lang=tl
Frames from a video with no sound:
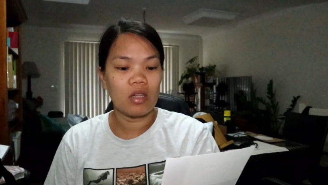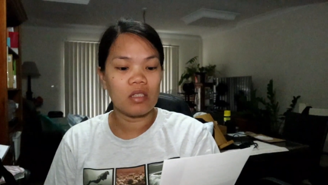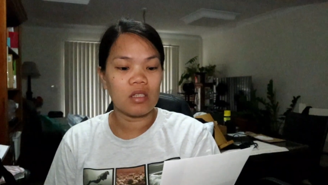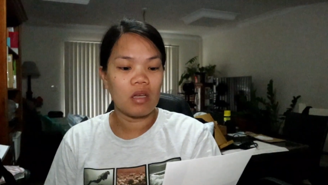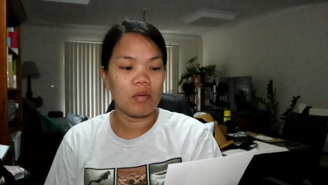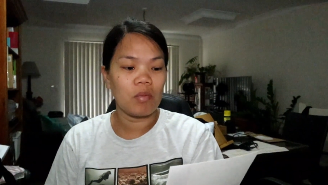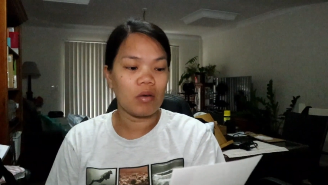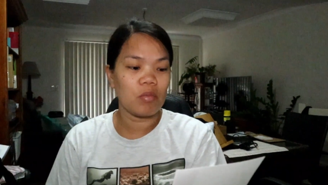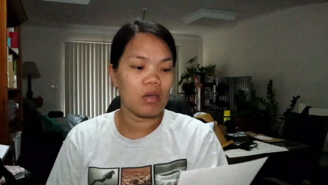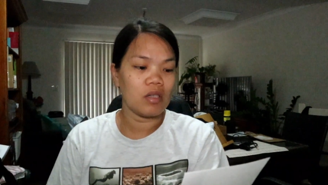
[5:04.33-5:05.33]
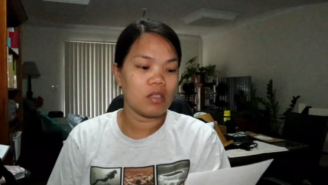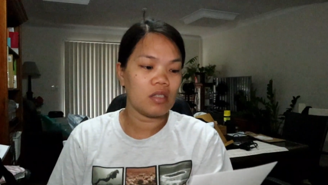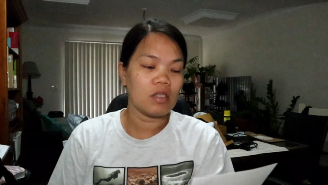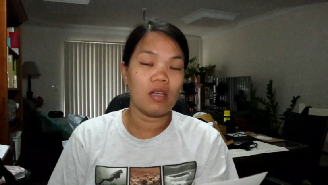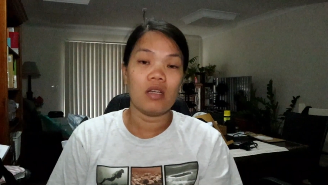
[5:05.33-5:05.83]
landscape, art
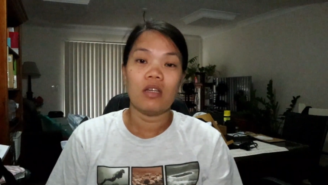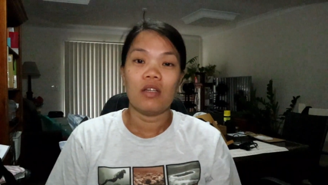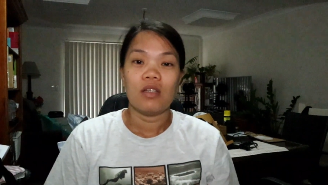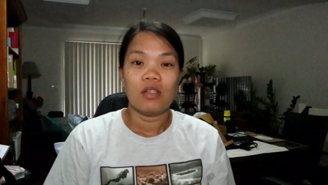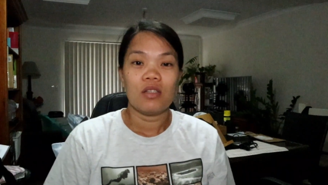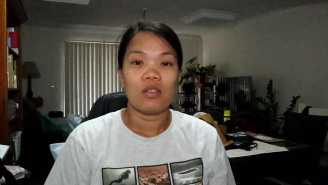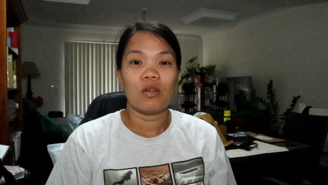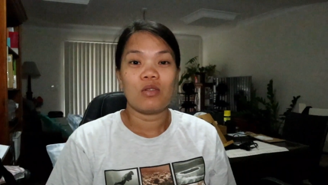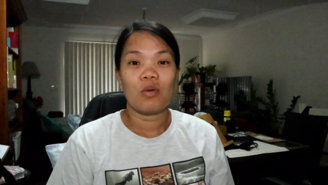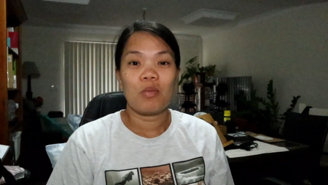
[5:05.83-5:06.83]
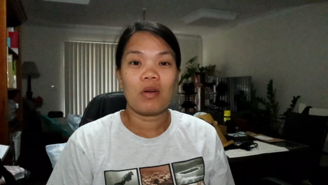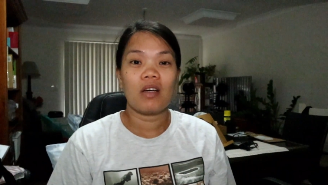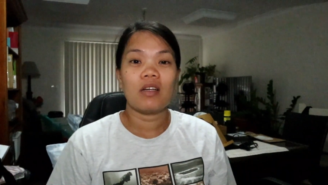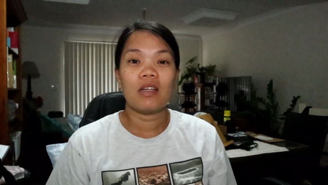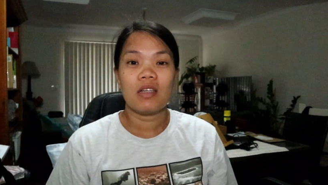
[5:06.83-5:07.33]
prints. So,
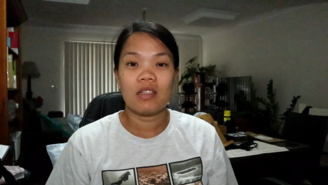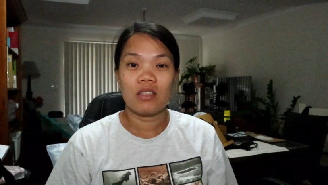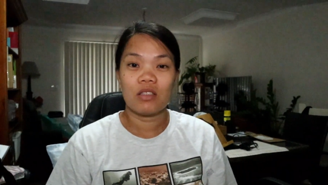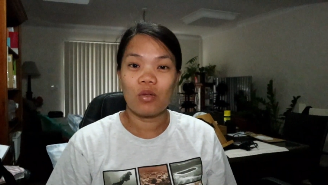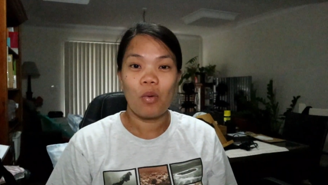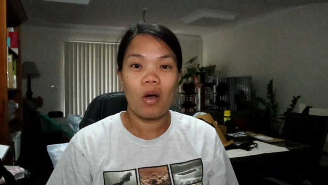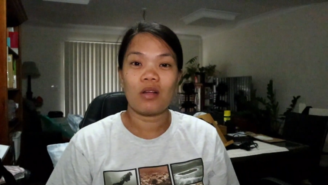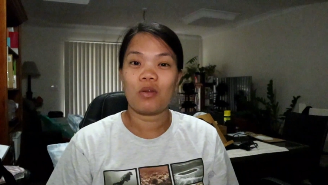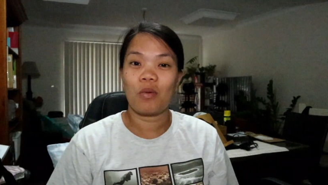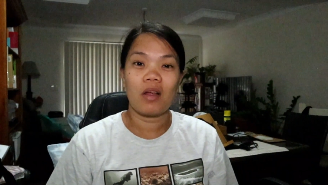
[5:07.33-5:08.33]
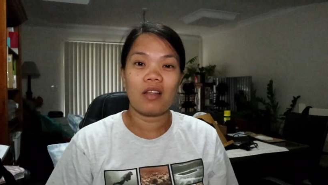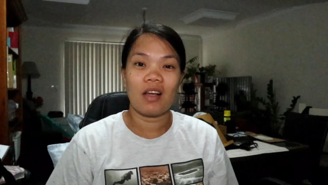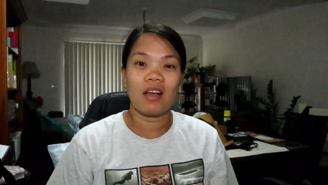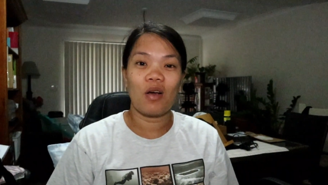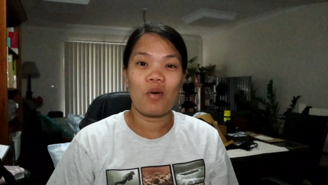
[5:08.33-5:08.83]
sobrang tuwang-tuwa
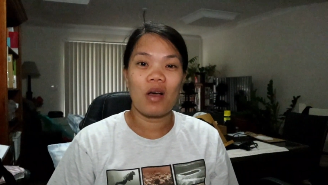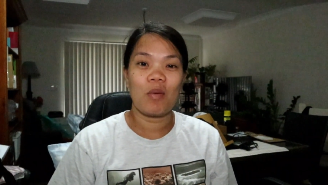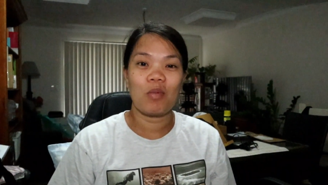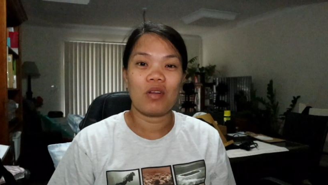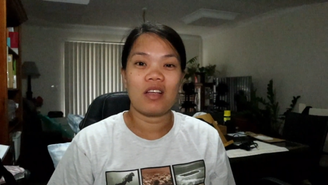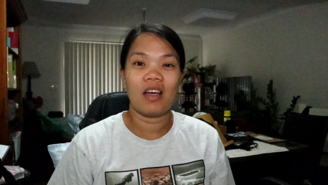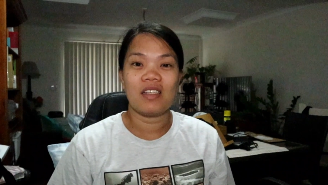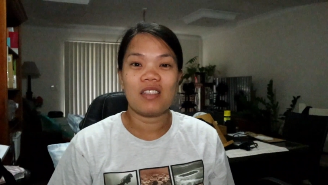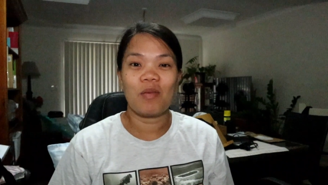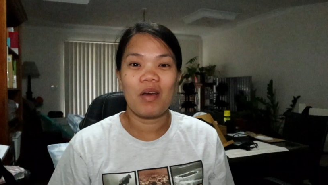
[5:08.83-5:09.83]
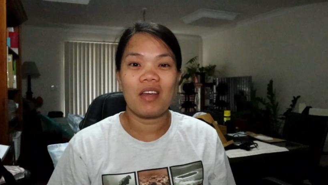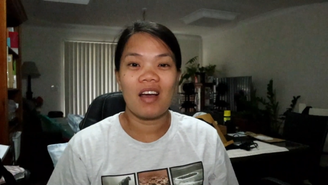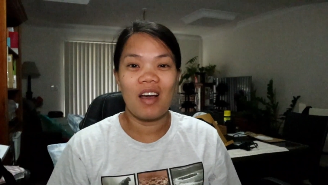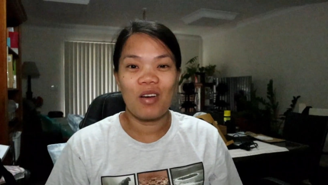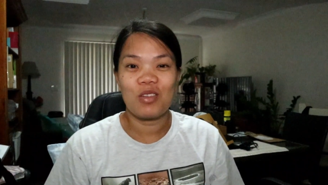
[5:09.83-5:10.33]
talaga ako kapon guys. Napaiyak
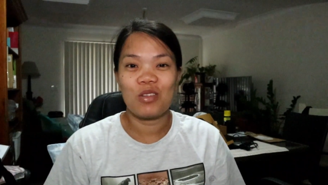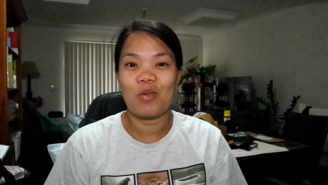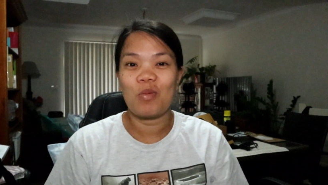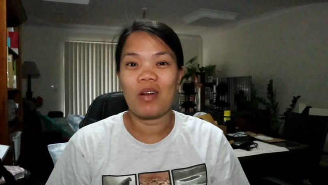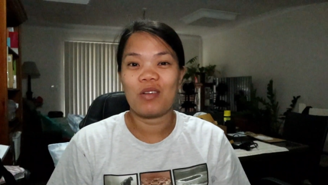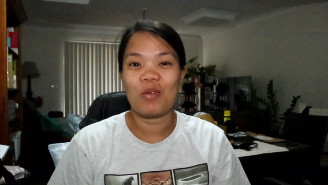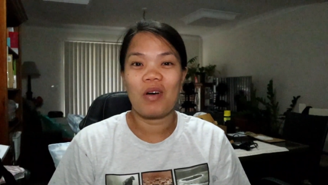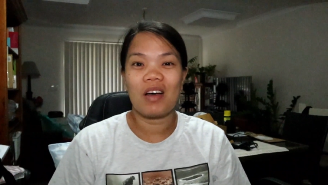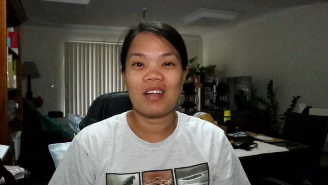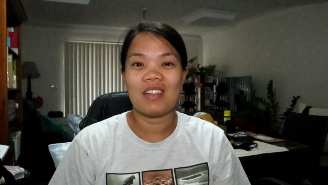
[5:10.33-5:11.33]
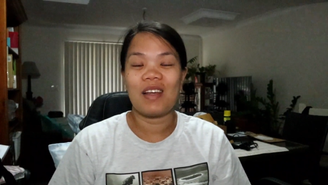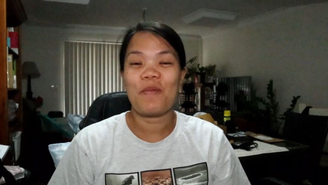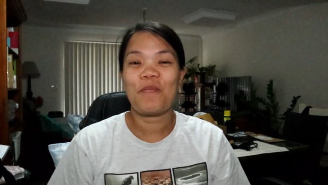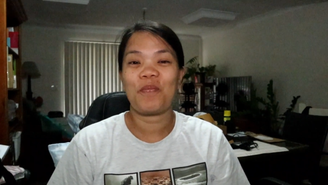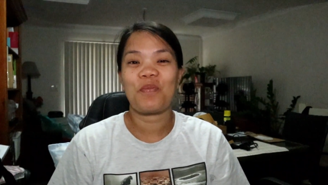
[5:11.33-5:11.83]
ako sa sobrang tuwa kasi